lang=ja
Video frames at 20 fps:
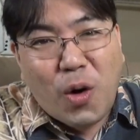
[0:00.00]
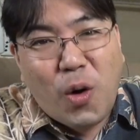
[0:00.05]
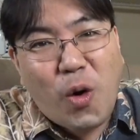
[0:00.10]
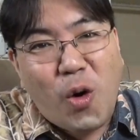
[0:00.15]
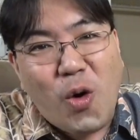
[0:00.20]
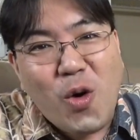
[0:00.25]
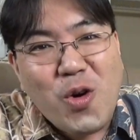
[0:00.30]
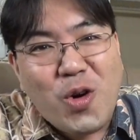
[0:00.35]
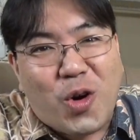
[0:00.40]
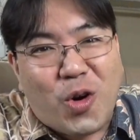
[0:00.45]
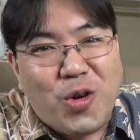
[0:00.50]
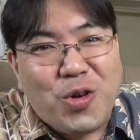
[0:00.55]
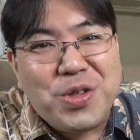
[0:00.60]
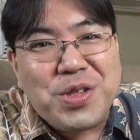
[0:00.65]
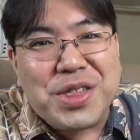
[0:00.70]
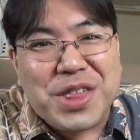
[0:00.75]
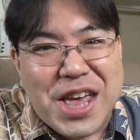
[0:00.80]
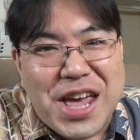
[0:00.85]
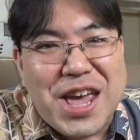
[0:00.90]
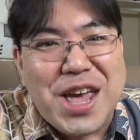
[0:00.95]
香
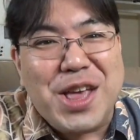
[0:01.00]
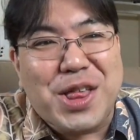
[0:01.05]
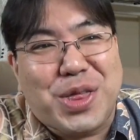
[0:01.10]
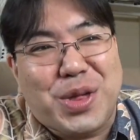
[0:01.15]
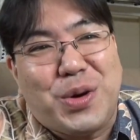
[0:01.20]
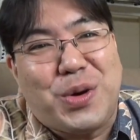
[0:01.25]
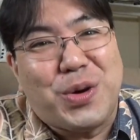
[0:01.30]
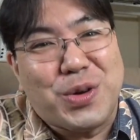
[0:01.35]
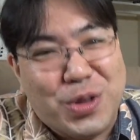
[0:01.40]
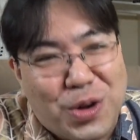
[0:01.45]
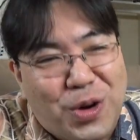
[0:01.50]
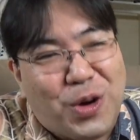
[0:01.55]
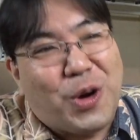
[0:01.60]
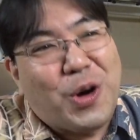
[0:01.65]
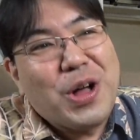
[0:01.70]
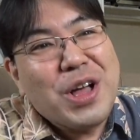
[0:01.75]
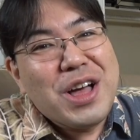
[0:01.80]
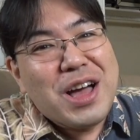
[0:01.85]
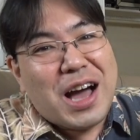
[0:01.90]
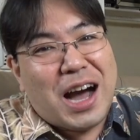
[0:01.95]
港製造
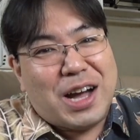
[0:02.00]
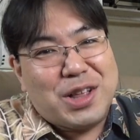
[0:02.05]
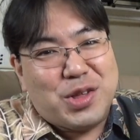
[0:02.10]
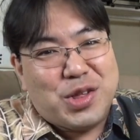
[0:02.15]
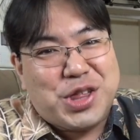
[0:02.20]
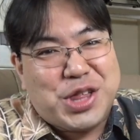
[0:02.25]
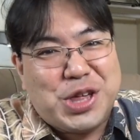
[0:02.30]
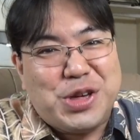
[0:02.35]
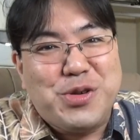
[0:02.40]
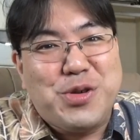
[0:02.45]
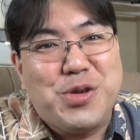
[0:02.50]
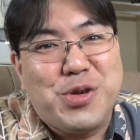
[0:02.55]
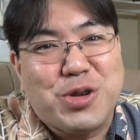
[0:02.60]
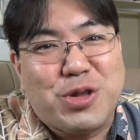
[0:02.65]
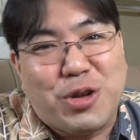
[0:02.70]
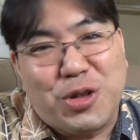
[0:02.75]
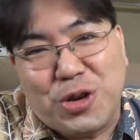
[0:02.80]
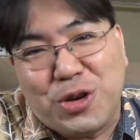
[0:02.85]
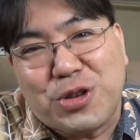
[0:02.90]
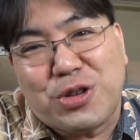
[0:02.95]
のあの
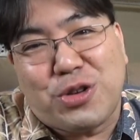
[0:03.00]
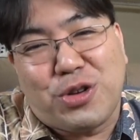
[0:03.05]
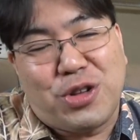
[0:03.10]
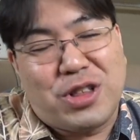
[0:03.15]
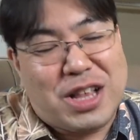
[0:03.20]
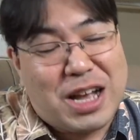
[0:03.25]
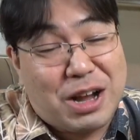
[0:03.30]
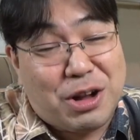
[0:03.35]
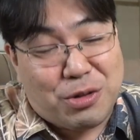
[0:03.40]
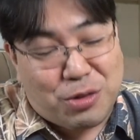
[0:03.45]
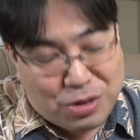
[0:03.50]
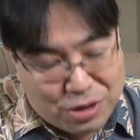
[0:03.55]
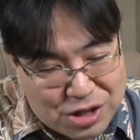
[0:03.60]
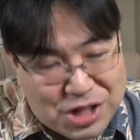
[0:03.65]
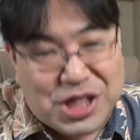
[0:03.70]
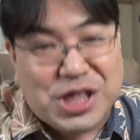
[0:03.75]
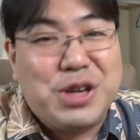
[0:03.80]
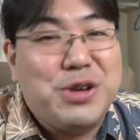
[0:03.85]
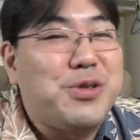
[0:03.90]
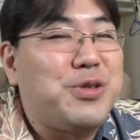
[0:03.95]
シーフードヌードルだか
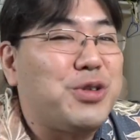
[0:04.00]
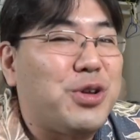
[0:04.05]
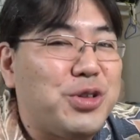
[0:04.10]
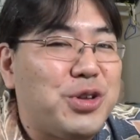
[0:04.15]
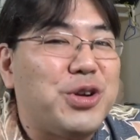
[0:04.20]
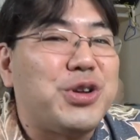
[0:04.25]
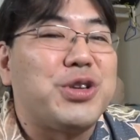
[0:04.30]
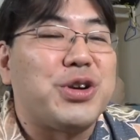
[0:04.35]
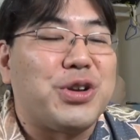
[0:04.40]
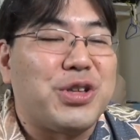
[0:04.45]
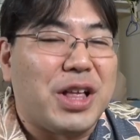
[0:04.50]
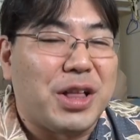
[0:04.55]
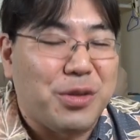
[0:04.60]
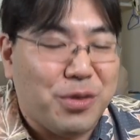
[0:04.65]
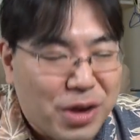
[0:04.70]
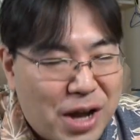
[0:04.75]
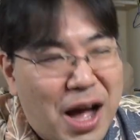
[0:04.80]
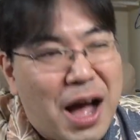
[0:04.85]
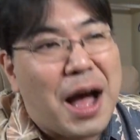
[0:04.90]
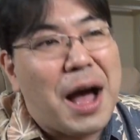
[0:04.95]
シーフードヌードルだ
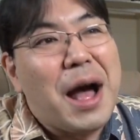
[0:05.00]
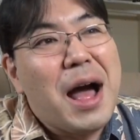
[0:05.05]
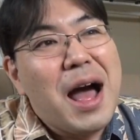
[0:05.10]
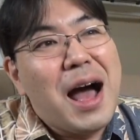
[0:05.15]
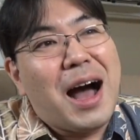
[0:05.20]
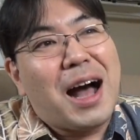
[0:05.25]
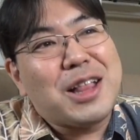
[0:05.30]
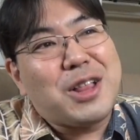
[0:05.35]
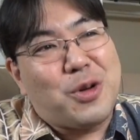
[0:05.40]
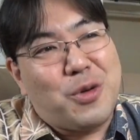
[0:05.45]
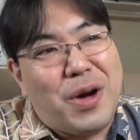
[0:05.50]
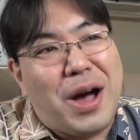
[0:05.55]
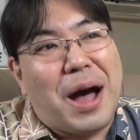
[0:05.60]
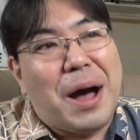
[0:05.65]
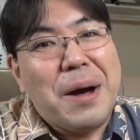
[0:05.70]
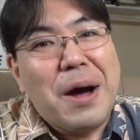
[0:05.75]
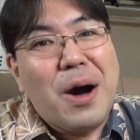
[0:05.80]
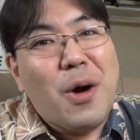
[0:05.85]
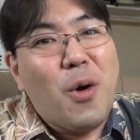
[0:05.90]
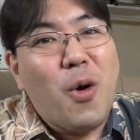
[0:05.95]
とかあと
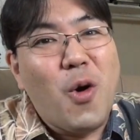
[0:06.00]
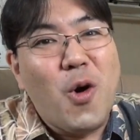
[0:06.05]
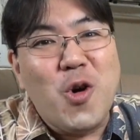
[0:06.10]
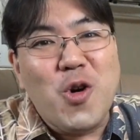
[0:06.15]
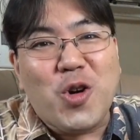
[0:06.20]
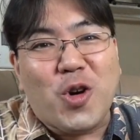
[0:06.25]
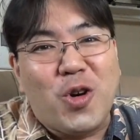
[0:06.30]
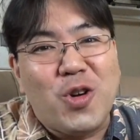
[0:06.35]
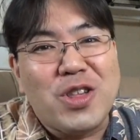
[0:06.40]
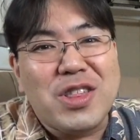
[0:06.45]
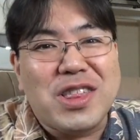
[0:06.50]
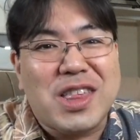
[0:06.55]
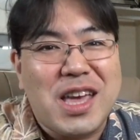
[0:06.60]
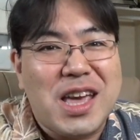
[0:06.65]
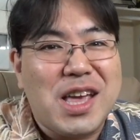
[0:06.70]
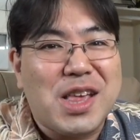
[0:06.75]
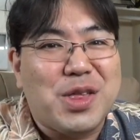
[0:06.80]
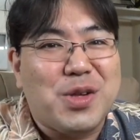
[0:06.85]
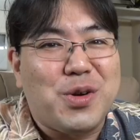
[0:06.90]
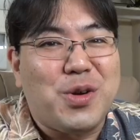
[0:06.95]
は香港
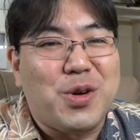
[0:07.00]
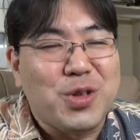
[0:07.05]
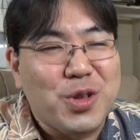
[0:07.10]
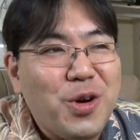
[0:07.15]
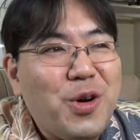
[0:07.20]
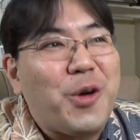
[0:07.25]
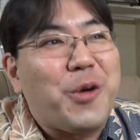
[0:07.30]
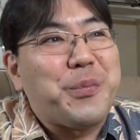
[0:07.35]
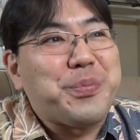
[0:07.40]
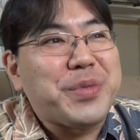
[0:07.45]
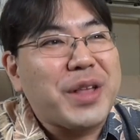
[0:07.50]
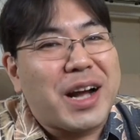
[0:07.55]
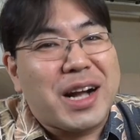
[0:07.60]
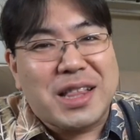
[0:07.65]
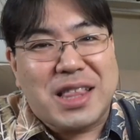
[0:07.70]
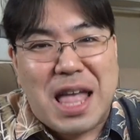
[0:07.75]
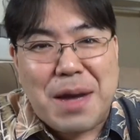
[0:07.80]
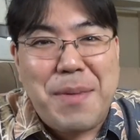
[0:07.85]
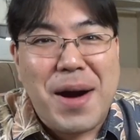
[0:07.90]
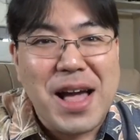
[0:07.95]
製造のなんか
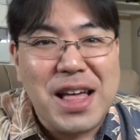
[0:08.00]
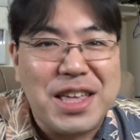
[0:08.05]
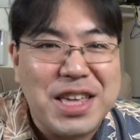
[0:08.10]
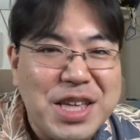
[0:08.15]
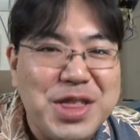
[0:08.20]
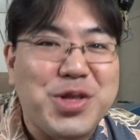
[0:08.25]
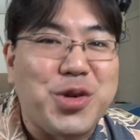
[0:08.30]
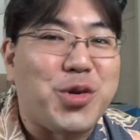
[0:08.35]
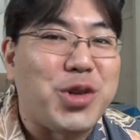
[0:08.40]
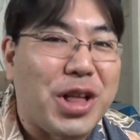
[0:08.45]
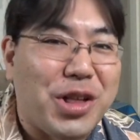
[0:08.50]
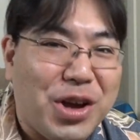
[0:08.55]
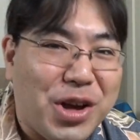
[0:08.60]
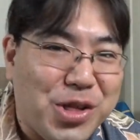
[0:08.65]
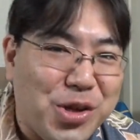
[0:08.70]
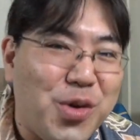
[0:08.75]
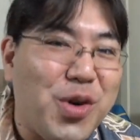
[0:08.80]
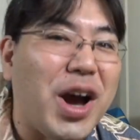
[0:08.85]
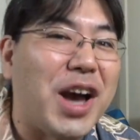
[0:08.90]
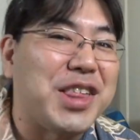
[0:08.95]
出前一丁だとか
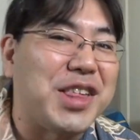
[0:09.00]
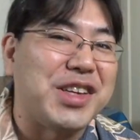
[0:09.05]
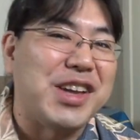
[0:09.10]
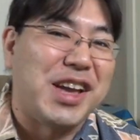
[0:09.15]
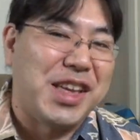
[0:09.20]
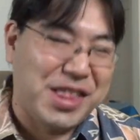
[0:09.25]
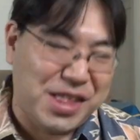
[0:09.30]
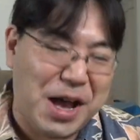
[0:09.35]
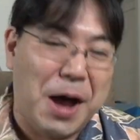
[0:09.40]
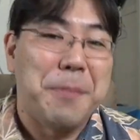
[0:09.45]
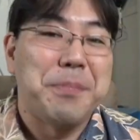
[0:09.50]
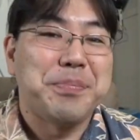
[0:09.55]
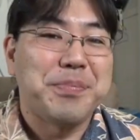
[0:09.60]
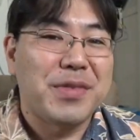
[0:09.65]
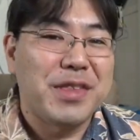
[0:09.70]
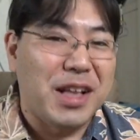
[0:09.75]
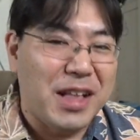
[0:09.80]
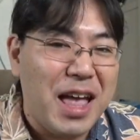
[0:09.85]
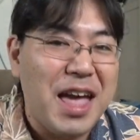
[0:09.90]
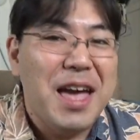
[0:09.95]
紹介したじゃないですか
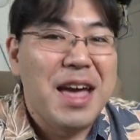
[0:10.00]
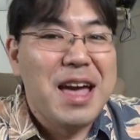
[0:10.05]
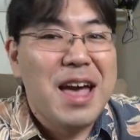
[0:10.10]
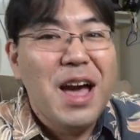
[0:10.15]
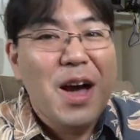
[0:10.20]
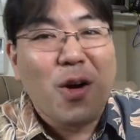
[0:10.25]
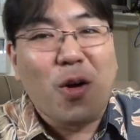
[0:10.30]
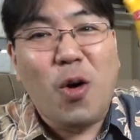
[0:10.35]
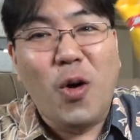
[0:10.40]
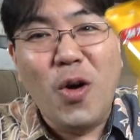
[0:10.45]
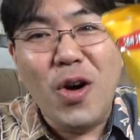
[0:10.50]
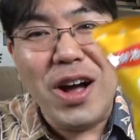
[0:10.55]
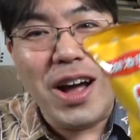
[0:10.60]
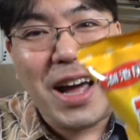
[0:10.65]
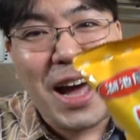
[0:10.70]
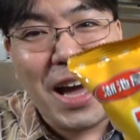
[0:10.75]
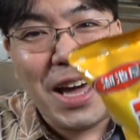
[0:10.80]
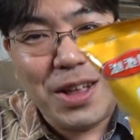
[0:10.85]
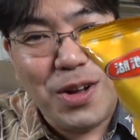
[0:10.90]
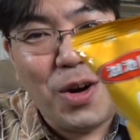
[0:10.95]
でね今
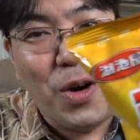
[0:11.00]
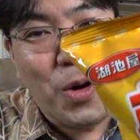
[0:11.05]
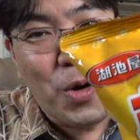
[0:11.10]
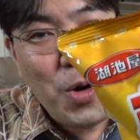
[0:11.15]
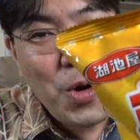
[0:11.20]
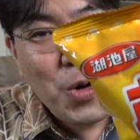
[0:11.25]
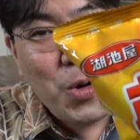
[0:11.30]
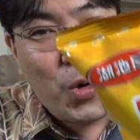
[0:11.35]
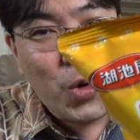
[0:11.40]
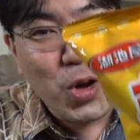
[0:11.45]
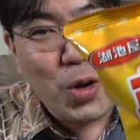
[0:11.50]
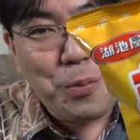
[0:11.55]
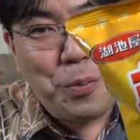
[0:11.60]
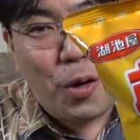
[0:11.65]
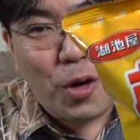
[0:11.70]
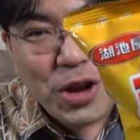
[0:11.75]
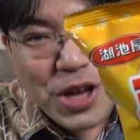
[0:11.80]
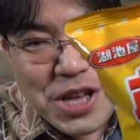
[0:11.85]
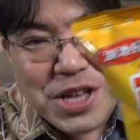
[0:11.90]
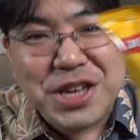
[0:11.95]
回のこの
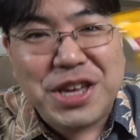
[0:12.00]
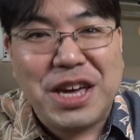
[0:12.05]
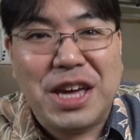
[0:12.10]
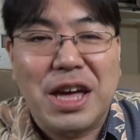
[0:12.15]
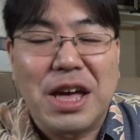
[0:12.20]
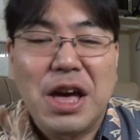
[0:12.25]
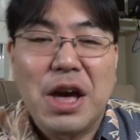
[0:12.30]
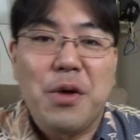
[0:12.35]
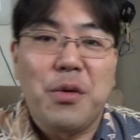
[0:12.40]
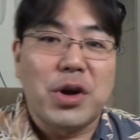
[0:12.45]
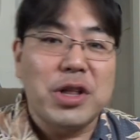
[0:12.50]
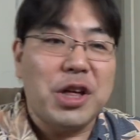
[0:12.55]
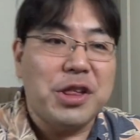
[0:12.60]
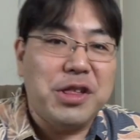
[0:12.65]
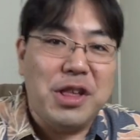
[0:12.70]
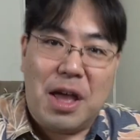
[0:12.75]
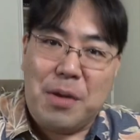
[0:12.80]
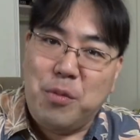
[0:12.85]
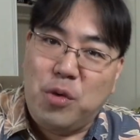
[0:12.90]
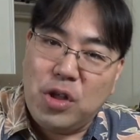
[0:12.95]
ポリンキー、私
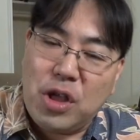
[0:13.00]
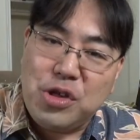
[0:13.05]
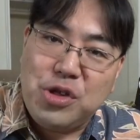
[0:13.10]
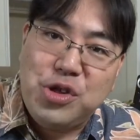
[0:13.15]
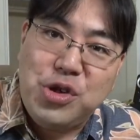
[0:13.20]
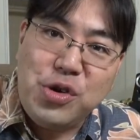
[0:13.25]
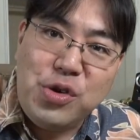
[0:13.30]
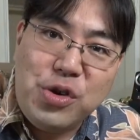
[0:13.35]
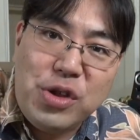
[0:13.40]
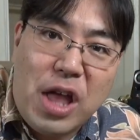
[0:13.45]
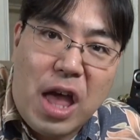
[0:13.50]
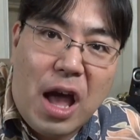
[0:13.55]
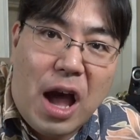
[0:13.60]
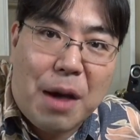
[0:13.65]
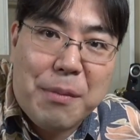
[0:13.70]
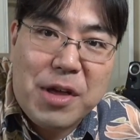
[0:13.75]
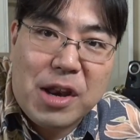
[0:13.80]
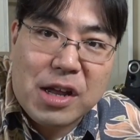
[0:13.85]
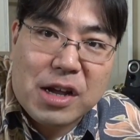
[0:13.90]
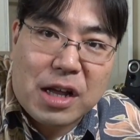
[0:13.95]
ねもうね10年
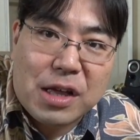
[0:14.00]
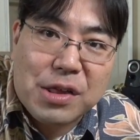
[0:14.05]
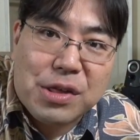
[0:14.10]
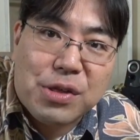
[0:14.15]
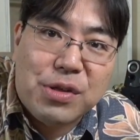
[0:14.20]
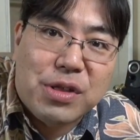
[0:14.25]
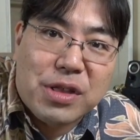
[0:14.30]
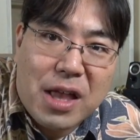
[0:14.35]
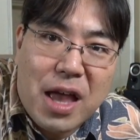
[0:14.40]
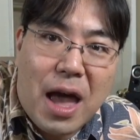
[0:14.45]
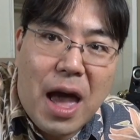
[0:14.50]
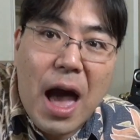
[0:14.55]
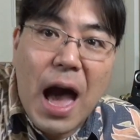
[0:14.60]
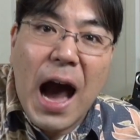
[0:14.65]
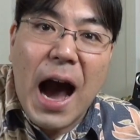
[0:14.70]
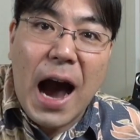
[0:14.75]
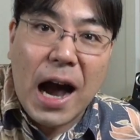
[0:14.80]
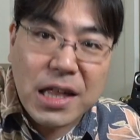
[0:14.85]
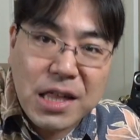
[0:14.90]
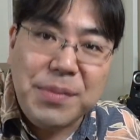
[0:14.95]
アメリカに住んで
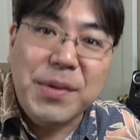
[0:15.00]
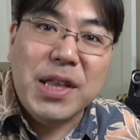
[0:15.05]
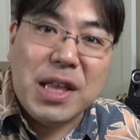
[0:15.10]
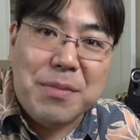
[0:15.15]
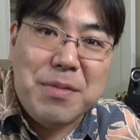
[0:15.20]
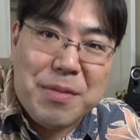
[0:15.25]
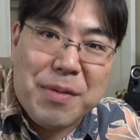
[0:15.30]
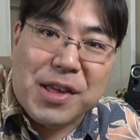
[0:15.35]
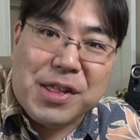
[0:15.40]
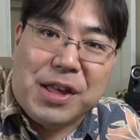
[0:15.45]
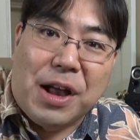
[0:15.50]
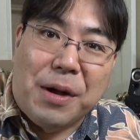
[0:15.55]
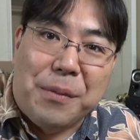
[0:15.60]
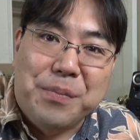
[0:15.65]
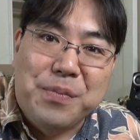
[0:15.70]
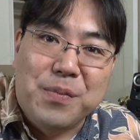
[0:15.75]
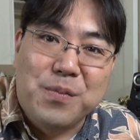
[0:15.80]
初めて見ました